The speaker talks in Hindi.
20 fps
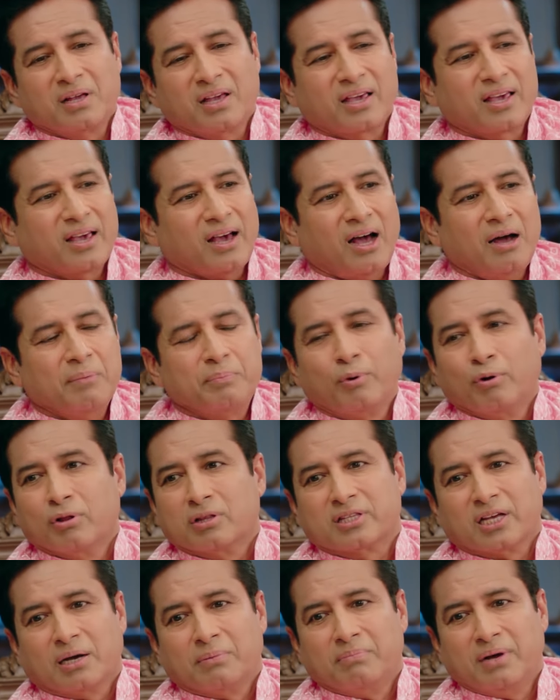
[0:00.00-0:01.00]
क्या
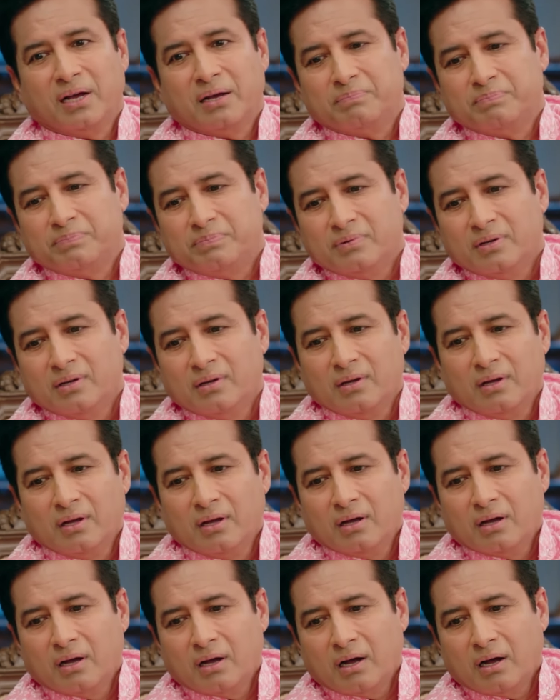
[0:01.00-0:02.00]
बोलता मैं
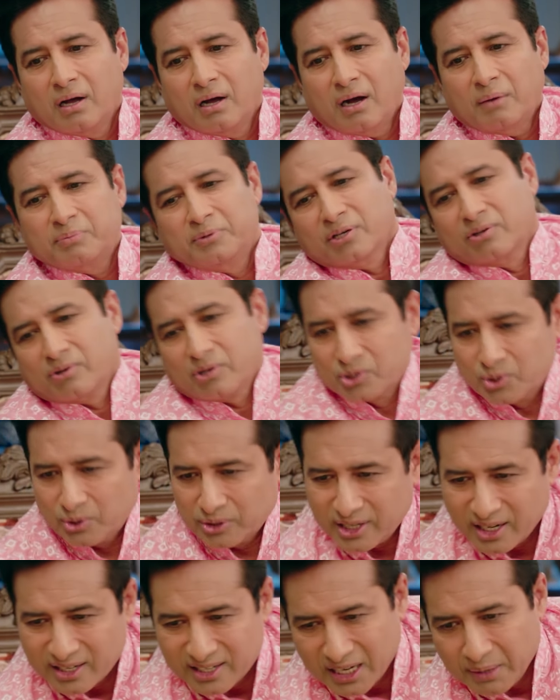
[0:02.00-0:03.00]
अब देखो ना
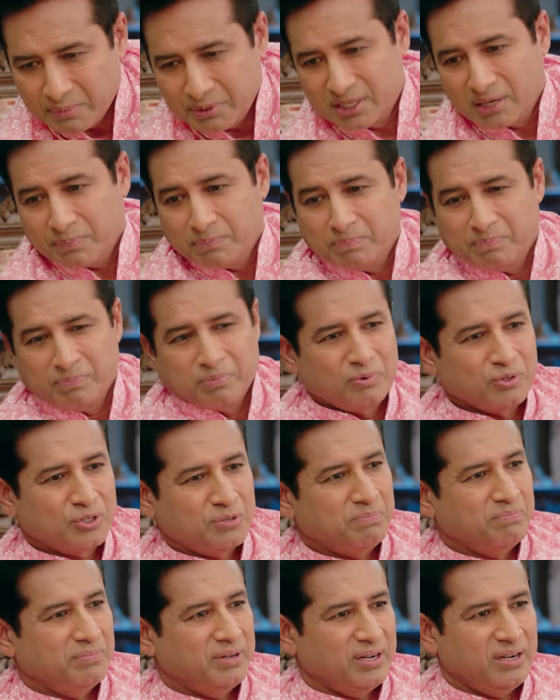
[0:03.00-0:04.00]
स्वीटर ये भी सब
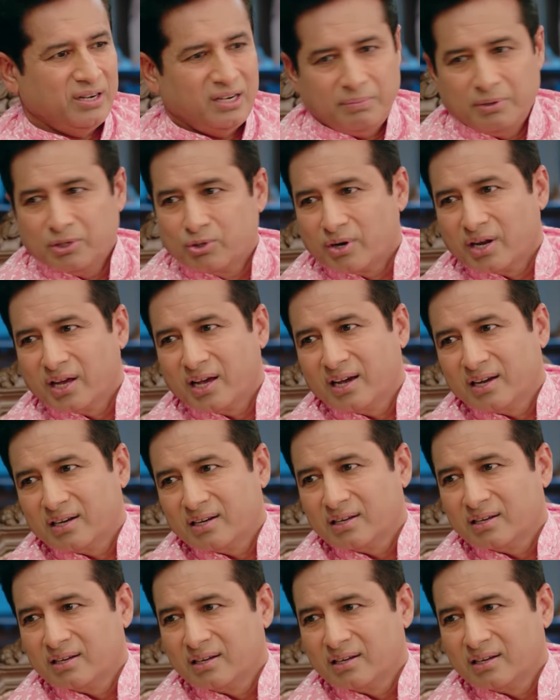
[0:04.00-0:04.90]
कुछ मेरे लिए भी तो नया है ना